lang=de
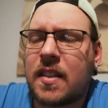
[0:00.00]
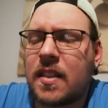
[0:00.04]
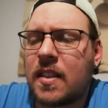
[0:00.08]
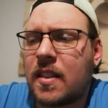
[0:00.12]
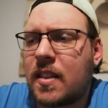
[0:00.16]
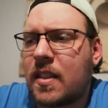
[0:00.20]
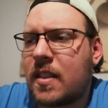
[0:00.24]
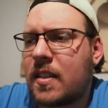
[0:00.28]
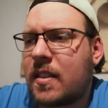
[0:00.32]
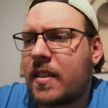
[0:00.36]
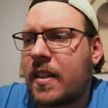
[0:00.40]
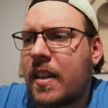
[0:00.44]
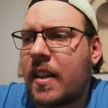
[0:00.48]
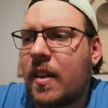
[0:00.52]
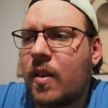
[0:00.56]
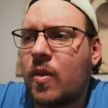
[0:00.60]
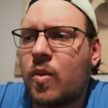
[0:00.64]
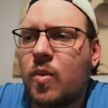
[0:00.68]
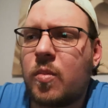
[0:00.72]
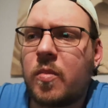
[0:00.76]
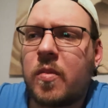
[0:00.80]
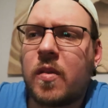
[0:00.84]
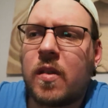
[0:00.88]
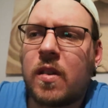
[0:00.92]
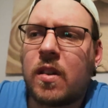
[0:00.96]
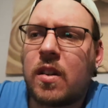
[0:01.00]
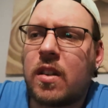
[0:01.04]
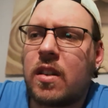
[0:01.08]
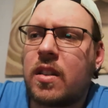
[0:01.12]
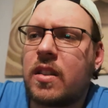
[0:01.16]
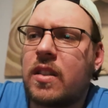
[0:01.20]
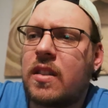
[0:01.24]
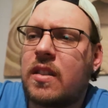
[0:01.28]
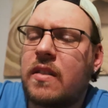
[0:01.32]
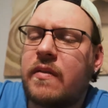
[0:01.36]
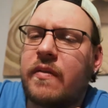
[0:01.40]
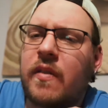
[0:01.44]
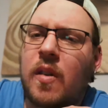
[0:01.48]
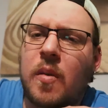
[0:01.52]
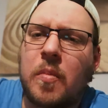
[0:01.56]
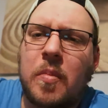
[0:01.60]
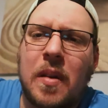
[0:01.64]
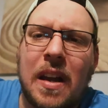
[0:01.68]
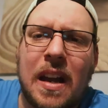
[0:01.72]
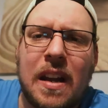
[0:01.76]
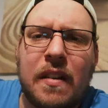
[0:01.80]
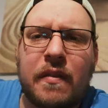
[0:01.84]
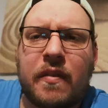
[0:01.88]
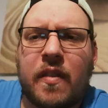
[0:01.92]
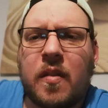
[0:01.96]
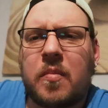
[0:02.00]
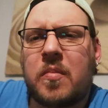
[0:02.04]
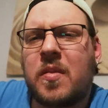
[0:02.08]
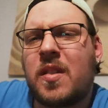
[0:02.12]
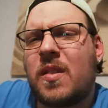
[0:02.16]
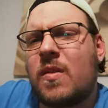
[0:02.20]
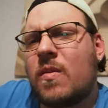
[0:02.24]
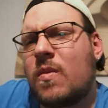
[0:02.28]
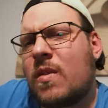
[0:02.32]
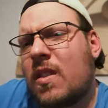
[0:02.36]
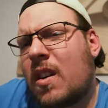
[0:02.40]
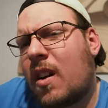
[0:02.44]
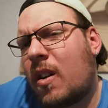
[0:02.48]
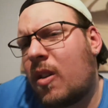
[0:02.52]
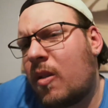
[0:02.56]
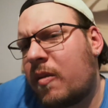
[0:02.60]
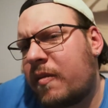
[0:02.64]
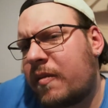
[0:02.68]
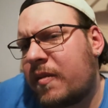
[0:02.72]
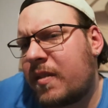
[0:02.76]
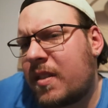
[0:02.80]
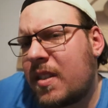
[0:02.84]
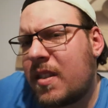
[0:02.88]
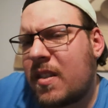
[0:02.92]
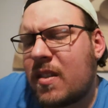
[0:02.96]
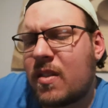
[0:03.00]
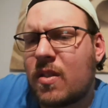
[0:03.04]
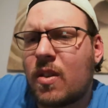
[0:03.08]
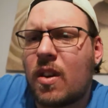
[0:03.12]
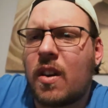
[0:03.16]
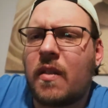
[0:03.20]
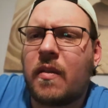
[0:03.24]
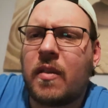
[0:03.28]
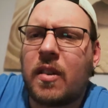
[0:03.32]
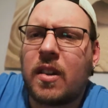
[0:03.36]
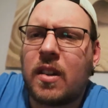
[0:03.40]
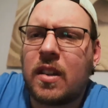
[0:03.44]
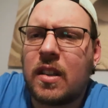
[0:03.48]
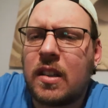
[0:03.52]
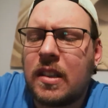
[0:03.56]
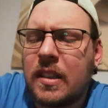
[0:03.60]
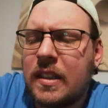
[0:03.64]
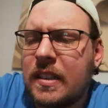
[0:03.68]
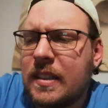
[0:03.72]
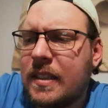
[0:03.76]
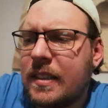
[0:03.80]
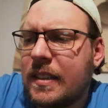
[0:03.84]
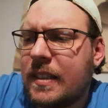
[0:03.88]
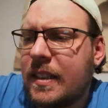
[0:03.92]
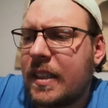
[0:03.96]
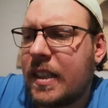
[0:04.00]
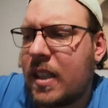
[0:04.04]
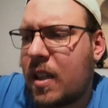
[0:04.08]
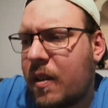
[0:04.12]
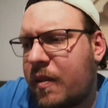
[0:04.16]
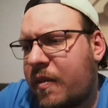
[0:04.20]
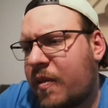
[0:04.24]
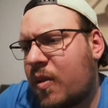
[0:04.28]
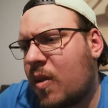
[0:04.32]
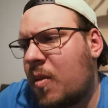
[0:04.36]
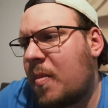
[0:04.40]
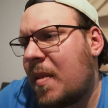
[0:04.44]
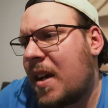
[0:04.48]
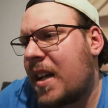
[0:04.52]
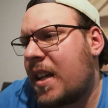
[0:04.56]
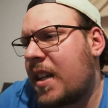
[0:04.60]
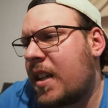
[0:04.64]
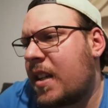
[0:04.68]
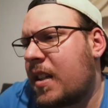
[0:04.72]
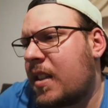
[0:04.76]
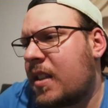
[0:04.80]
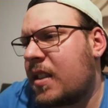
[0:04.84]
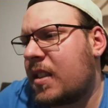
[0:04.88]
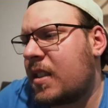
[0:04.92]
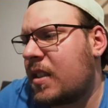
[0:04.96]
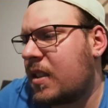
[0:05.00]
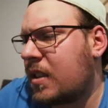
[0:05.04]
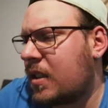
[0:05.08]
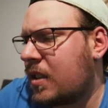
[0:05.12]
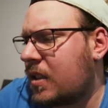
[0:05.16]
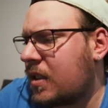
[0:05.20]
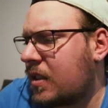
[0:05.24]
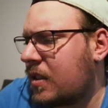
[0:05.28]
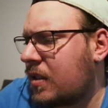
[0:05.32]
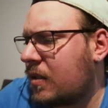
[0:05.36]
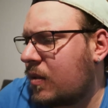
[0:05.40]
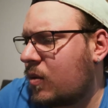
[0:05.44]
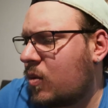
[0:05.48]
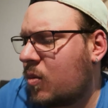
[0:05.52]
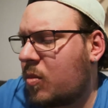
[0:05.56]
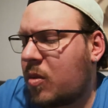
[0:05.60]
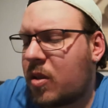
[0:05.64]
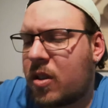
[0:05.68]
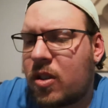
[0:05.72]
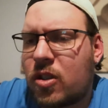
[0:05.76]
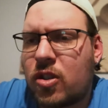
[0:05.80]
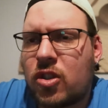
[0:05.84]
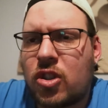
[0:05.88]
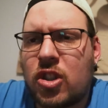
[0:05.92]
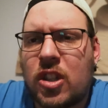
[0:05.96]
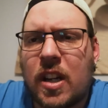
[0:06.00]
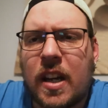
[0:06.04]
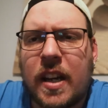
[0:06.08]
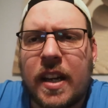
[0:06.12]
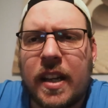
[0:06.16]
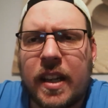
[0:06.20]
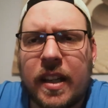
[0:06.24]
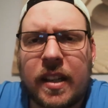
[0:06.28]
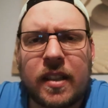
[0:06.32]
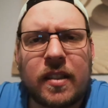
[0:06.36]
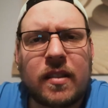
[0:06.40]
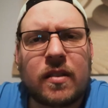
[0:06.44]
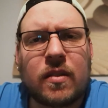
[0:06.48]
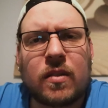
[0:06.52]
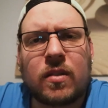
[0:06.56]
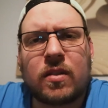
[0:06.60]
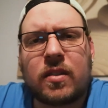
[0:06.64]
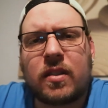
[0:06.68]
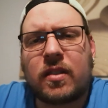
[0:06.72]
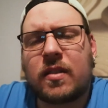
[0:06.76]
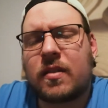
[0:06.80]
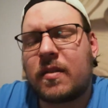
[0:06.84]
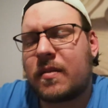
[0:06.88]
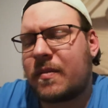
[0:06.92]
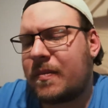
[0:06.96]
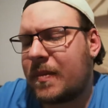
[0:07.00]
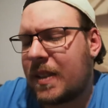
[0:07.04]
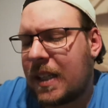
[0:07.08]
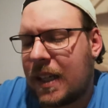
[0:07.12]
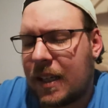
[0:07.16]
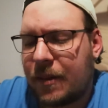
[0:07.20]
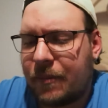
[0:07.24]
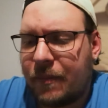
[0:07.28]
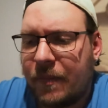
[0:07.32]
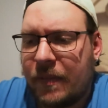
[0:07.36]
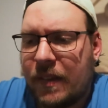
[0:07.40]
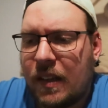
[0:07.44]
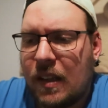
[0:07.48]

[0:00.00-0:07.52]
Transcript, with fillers: äh, der über die VPN-Verbindung auf die Server in der Firma äh, übersteigt und ja.